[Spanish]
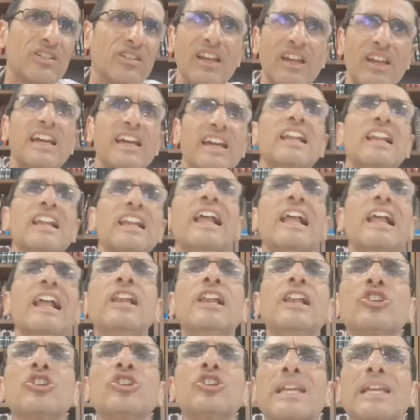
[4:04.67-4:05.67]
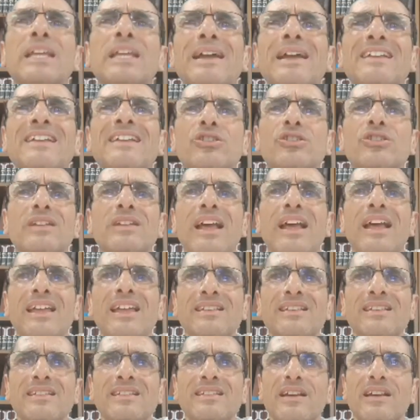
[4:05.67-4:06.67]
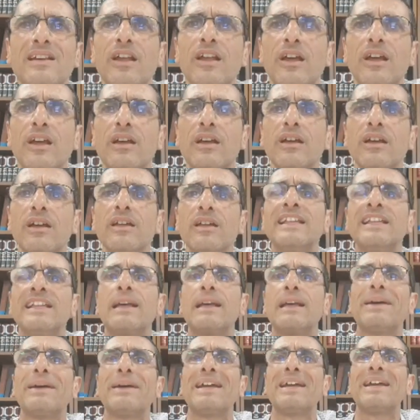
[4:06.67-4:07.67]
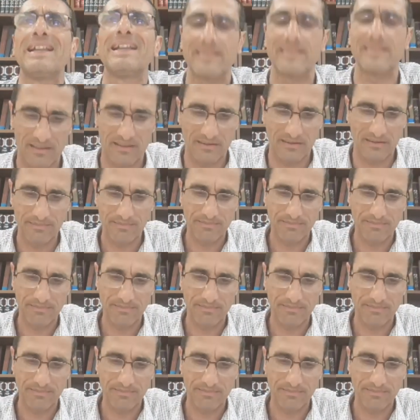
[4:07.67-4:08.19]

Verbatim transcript: Eh, los temas nacionales desaparecen.